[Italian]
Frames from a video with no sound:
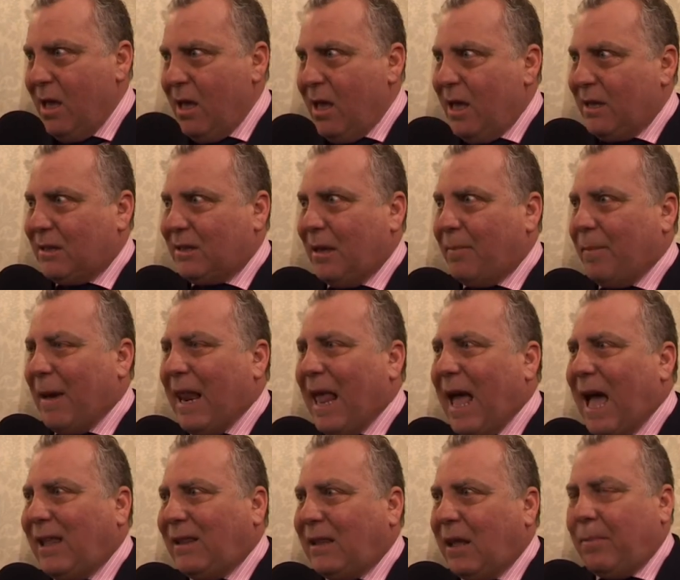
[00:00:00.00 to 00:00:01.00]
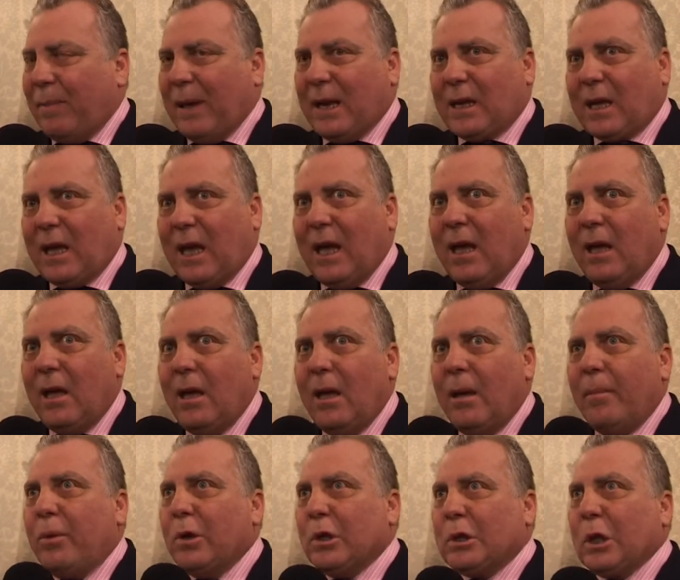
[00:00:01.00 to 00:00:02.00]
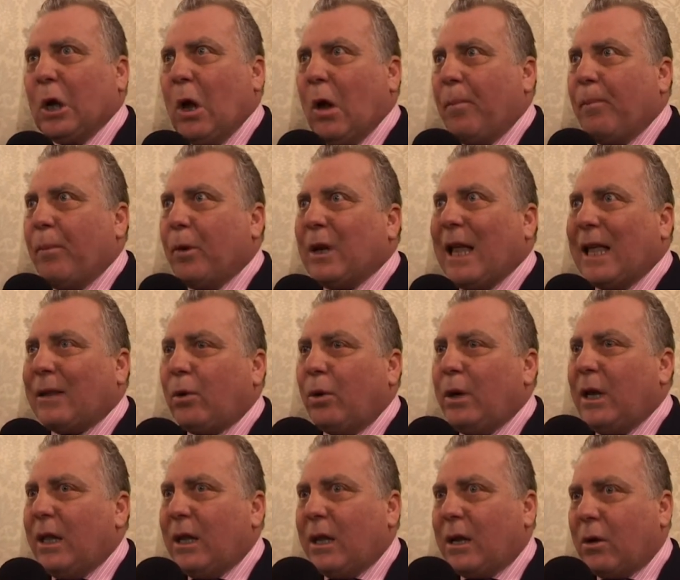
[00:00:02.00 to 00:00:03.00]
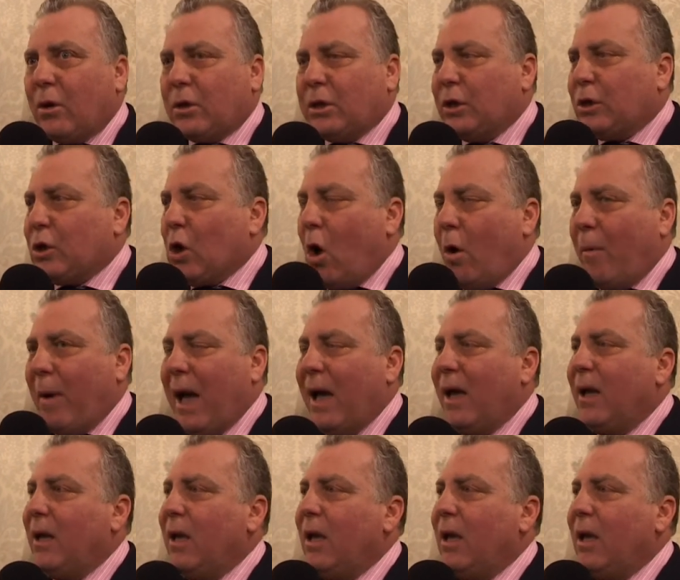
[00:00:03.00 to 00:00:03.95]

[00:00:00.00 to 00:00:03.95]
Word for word: e separate perché purtroppo il lato idrico si trova